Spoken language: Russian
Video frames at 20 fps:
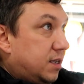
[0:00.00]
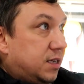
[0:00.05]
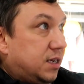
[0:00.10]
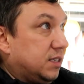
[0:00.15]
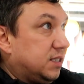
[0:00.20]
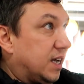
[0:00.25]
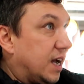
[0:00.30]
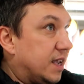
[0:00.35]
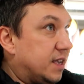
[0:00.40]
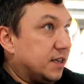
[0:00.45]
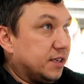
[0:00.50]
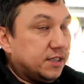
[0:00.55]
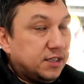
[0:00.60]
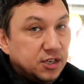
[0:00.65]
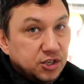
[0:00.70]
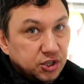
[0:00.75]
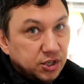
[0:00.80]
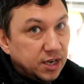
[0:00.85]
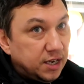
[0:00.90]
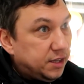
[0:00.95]

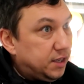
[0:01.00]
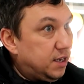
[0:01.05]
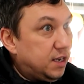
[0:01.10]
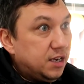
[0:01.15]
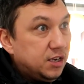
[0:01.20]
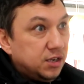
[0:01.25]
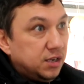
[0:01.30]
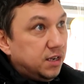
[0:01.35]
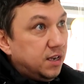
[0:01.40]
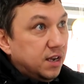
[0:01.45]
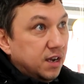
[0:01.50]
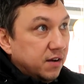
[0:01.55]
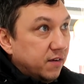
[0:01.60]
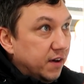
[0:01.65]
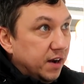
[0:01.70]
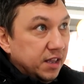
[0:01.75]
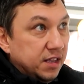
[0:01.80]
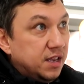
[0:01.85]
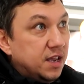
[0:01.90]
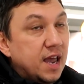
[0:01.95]
дизайнерский штат не, не
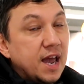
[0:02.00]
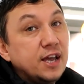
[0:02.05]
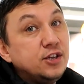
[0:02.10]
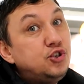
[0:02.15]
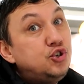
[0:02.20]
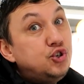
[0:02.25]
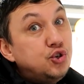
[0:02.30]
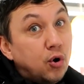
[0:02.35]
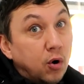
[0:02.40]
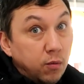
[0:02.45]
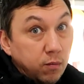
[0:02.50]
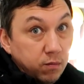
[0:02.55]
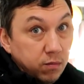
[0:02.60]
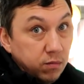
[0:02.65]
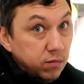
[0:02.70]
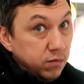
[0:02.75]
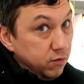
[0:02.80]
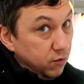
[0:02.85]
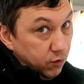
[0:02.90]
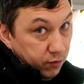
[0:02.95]
говорит ни о чем.
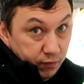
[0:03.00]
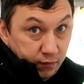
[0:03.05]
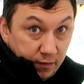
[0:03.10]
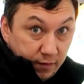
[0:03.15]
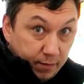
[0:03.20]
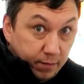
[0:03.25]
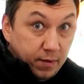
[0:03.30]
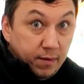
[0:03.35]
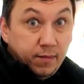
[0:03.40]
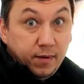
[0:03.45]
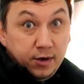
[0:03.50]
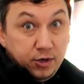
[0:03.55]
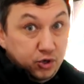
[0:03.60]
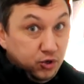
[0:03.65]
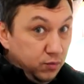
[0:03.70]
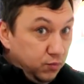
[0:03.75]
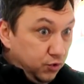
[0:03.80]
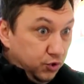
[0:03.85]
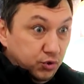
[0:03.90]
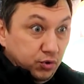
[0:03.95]
Вот по, по
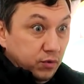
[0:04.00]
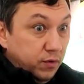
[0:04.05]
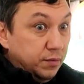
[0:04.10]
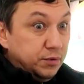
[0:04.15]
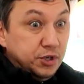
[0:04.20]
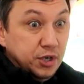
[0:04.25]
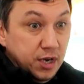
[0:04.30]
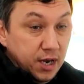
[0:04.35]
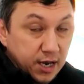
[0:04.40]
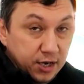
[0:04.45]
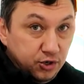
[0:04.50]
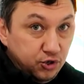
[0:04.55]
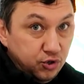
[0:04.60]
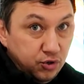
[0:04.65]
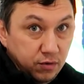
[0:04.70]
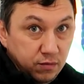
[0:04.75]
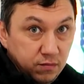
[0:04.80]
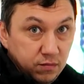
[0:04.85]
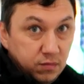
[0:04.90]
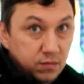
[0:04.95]
большому счету вообще ни о
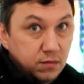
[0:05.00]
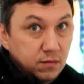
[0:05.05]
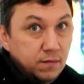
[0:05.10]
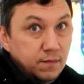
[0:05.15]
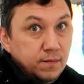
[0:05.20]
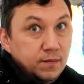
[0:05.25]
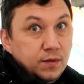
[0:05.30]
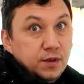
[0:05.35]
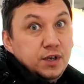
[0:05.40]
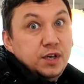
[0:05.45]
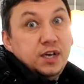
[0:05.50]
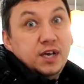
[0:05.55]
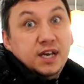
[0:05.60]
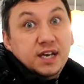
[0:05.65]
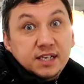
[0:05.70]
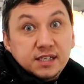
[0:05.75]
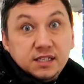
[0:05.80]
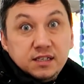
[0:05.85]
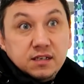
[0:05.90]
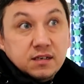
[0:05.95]

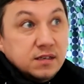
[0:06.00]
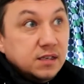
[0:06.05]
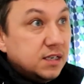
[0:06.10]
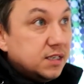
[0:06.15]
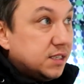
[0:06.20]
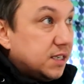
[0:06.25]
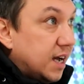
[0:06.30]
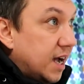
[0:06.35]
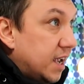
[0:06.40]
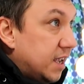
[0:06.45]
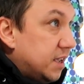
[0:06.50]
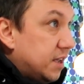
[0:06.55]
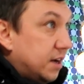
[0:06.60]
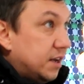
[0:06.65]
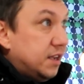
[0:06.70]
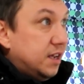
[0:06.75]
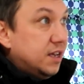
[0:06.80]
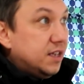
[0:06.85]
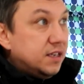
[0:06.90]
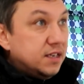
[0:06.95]
чем. Есть дизайнеры,
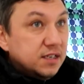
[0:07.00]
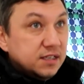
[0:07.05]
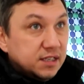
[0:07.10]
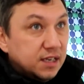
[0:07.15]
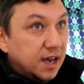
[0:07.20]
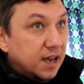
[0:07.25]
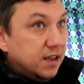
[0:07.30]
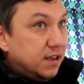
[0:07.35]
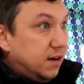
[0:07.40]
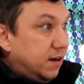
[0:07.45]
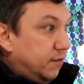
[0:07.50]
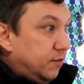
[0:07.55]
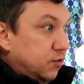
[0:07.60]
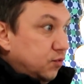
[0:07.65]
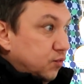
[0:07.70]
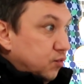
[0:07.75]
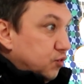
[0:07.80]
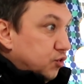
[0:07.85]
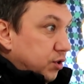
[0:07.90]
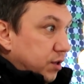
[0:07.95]
нет дизайнеров,
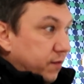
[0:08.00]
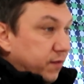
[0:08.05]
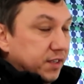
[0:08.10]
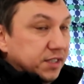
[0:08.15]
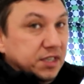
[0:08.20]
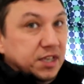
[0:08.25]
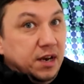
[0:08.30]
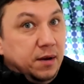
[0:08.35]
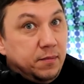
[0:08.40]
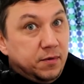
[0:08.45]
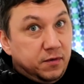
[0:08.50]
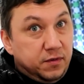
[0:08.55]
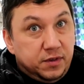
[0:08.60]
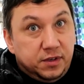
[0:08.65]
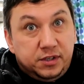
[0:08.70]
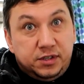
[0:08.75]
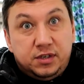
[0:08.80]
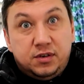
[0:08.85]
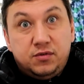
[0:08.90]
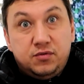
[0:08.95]
тут уже
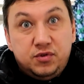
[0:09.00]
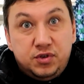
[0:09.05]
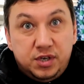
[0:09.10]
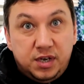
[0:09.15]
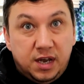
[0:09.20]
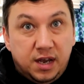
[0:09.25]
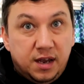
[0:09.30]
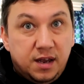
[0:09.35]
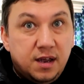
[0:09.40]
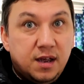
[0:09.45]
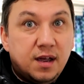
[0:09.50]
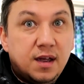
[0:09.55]
востребованность. Тут людей. на